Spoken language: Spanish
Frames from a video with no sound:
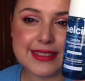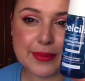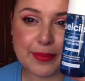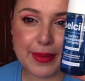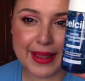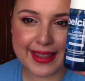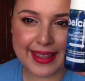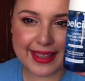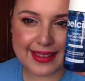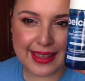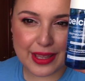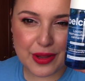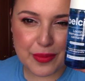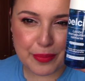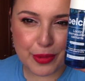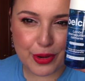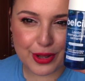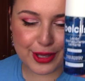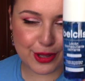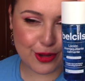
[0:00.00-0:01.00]
¿Veis que está ahí un
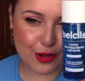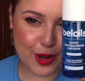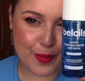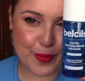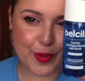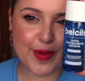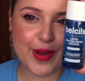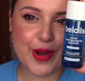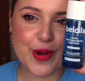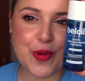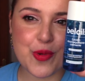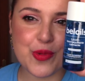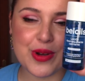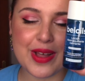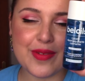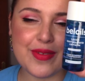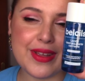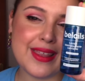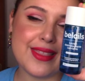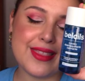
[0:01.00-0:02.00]
poquillo? Lo he probado
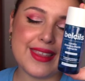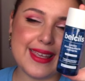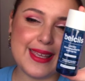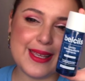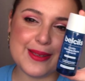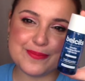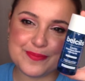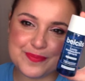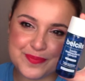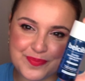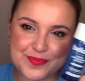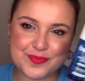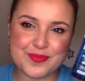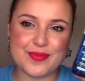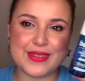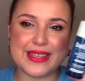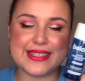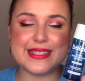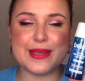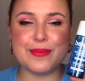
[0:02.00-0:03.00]
una vez y
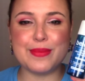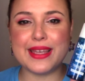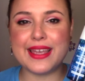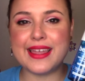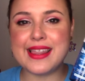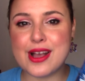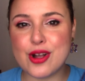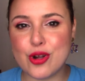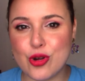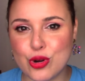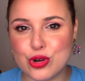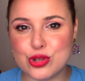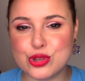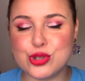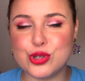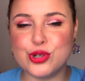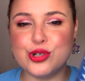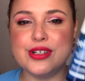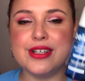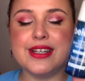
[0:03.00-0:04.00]
mm, se me queda
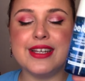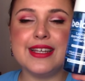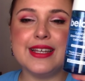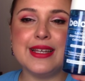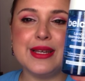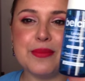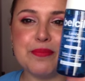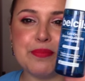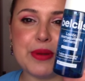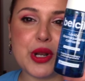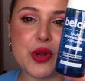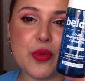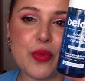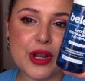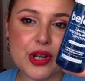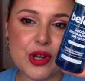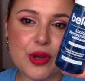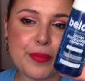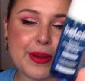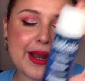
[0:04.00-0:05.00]
corto. Pero
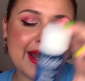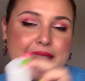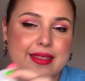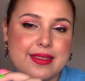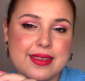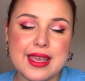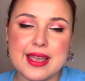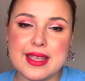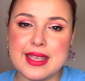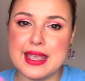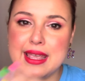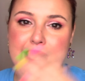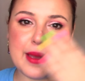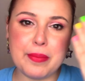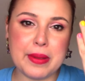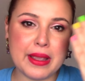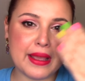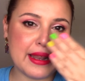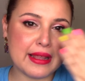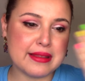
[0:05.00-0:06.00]
bueno, para días que
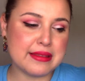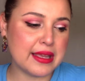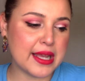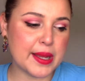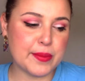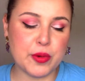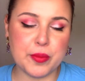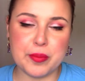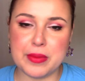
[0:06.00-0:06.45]
apenas tengamos